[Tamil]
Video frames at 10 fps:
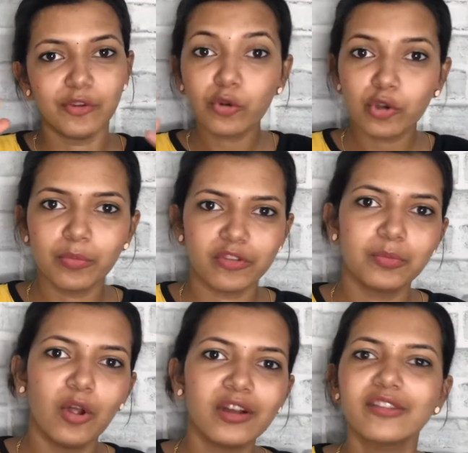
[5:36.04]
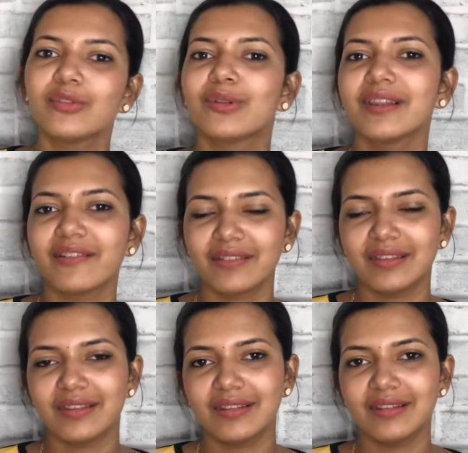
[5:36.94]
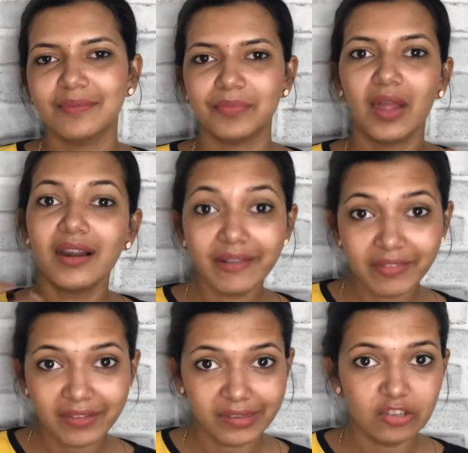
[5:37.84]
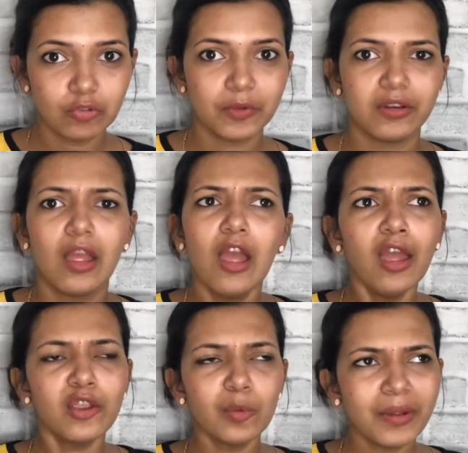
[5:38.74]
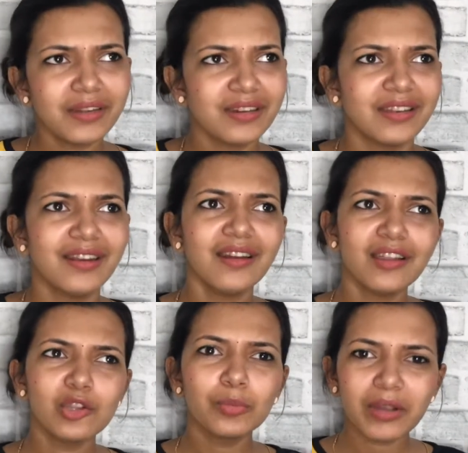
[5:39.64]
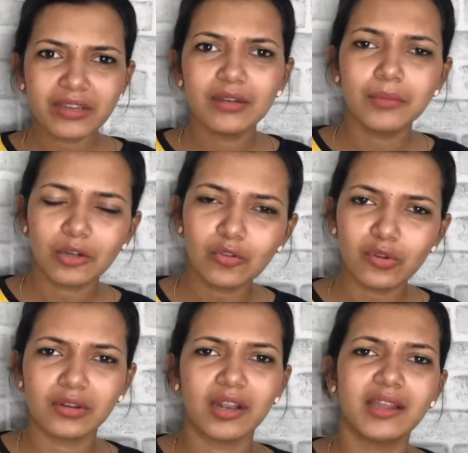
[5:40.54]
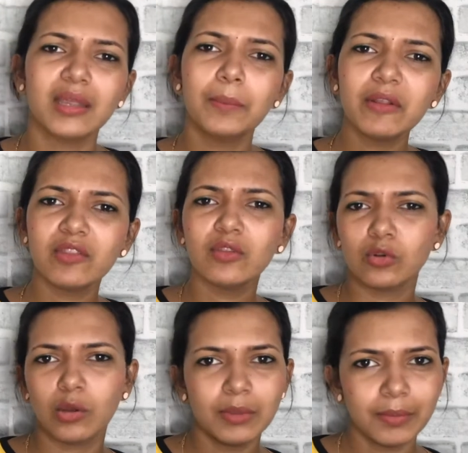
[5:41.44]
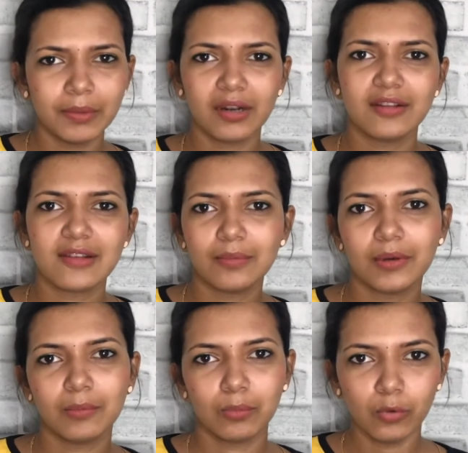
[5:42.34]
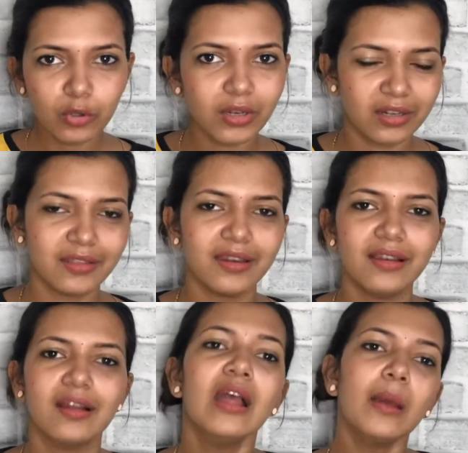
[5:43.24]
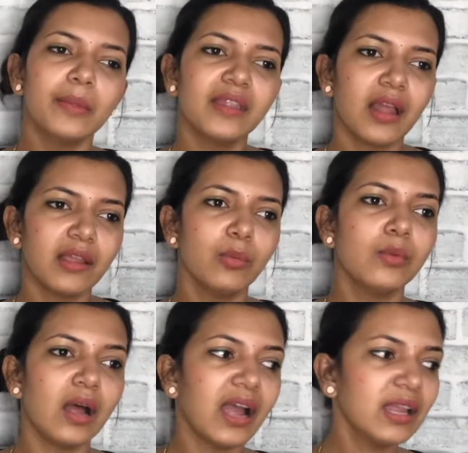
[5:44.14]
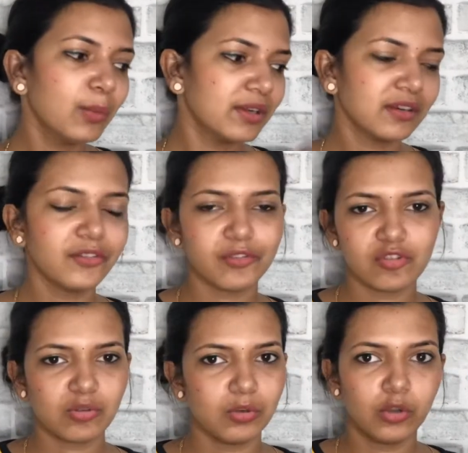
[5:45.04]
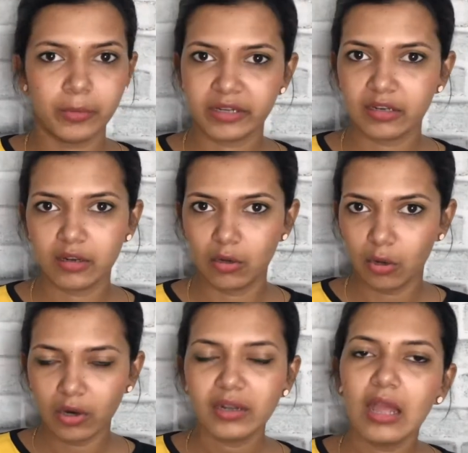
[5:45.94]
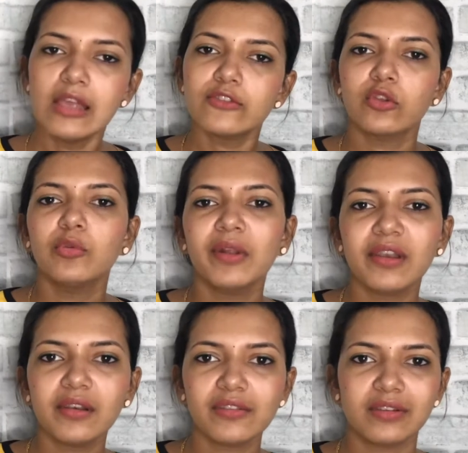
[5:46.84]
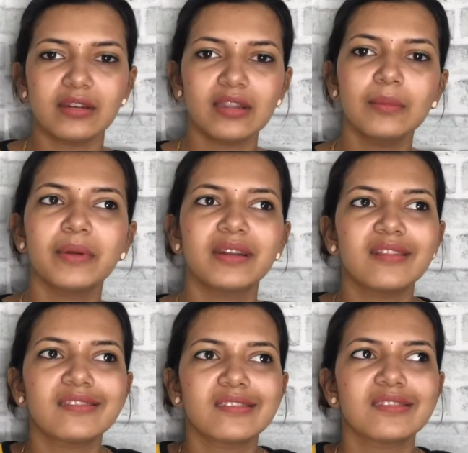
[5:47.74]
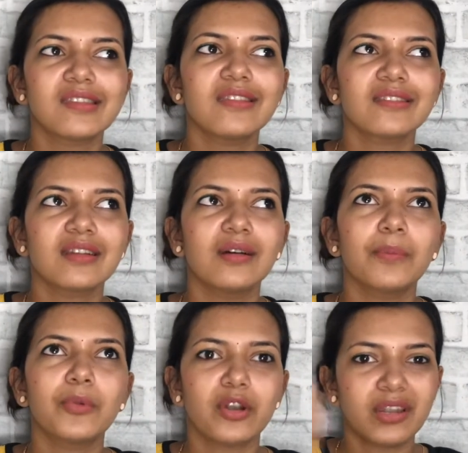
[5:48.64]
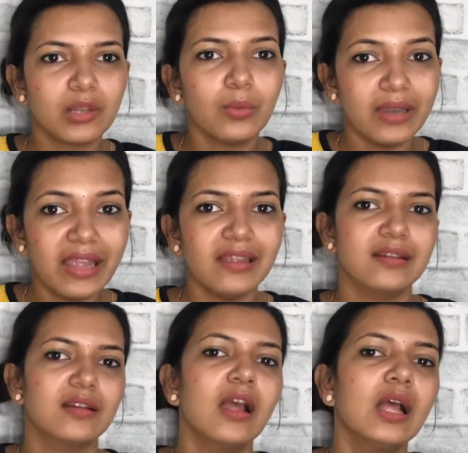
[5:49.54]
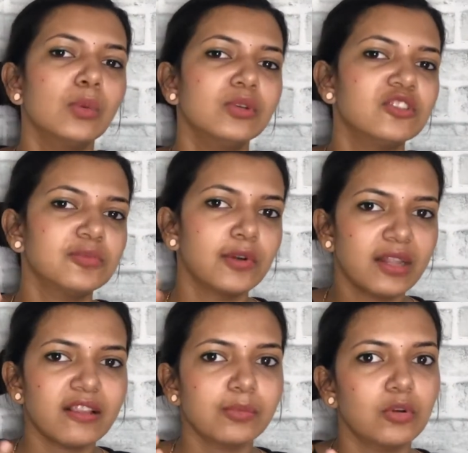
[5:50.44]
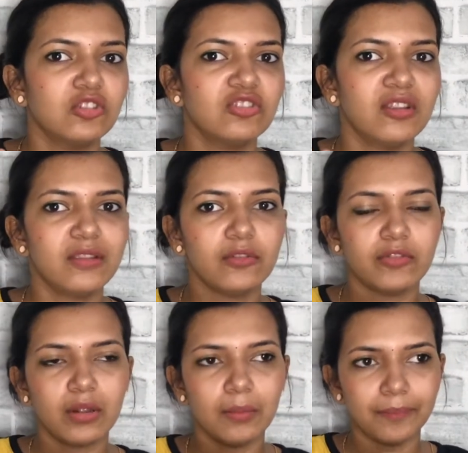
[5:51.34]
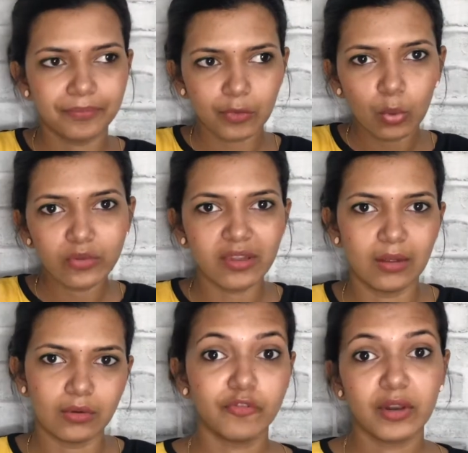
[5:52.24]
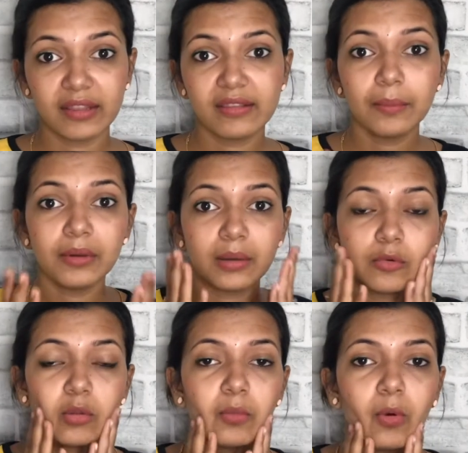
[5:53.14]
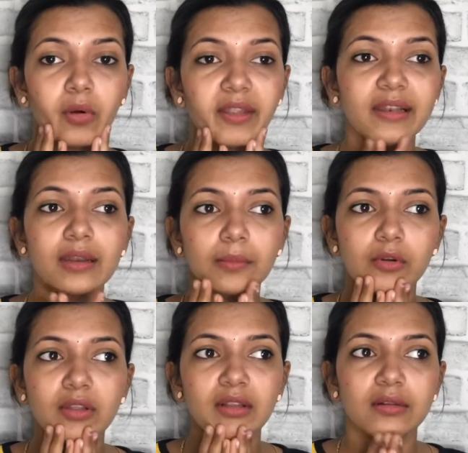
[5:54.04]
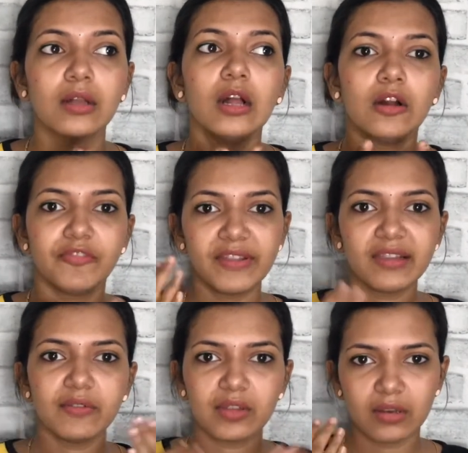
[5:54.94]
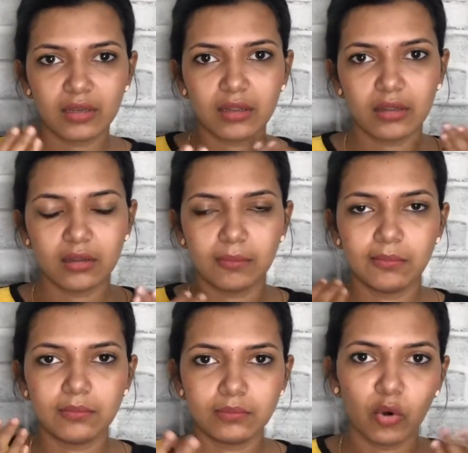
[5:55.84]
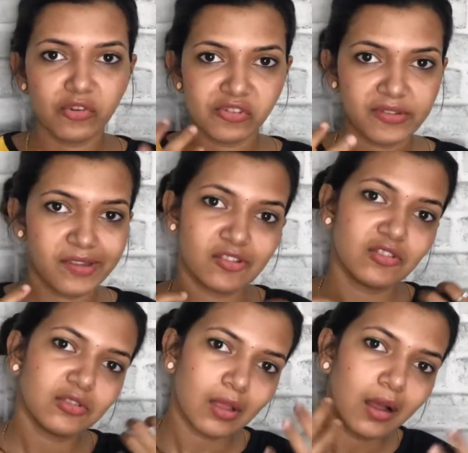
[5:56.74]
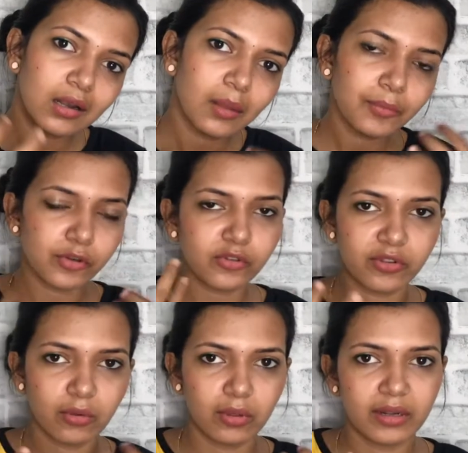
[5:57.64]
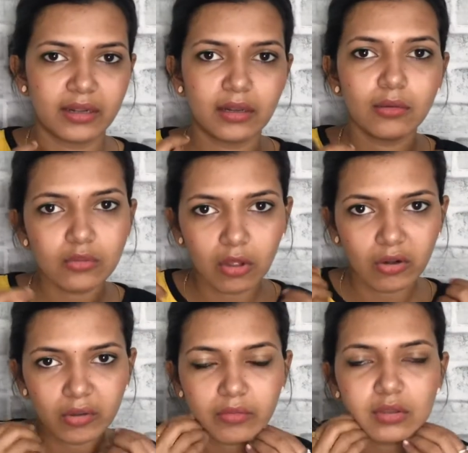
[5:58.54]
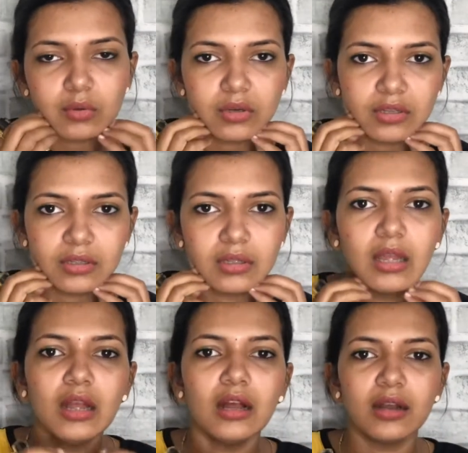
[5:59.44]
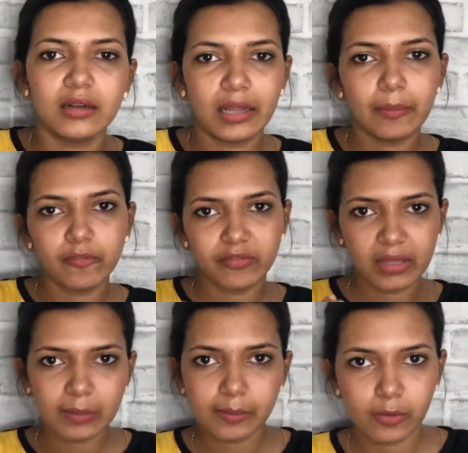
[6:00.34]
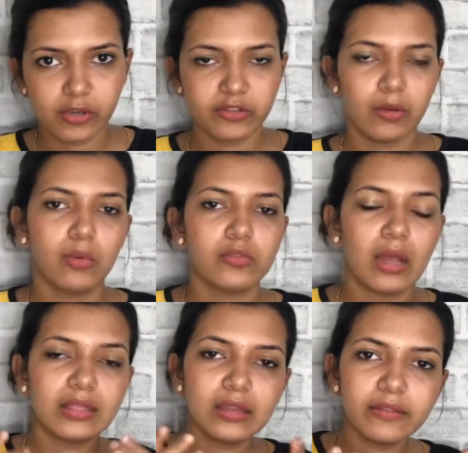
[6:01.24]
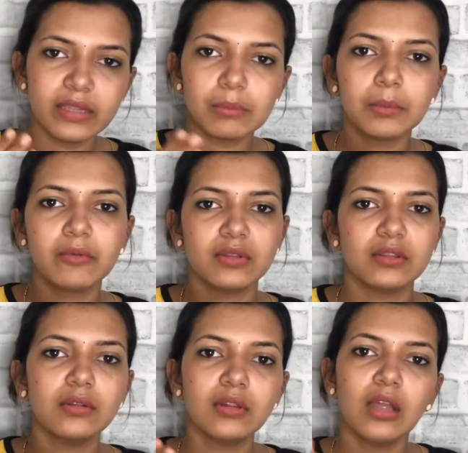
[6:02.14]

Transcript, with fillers: யூடியூபர்ஸ் பிளாகர்ஸ் சொல்லி நான் வந்து நானே வந்து சலிச்சு போயிட்டு ஹியூமக்டன்ட் என்னதான் ஹியூமக்டன் மட்டும் சொல்கிறாங்க எப்படி வந்து நார்மல் பீப்புளுக்கு அண்டர்ஸ்டாண்ட் பண்ண முடியும்னு எனக்கு தெரியல பட் தென் ஐ ஐ வெண்ட் அண்ட் ரிசர்ச் அபவுட் ஹியூமக்டன்ட் லாட் ஸோ ஹியூமக்டன்ட் இஸ் நத்திங் பட் இட் ஜஸ்ட் a protective layer which protects moisturizer from oozing out ஃபார் எக்ஸாம்பிள் நம்மளோட பாடியில் நம்மளோட ஃபேஸ்லேயே வந்து நிறையா மாய்ஸ்சரைசேஷன் தானாக ப்ரொடியூஸ் ஆகும் கரெக்டாக தானாக வந்து ஒரு டைப் ஆஃப் சீபம் ப்ரொடியூஸ் ஆகும் ஸோ அந்த சீபமை வந்து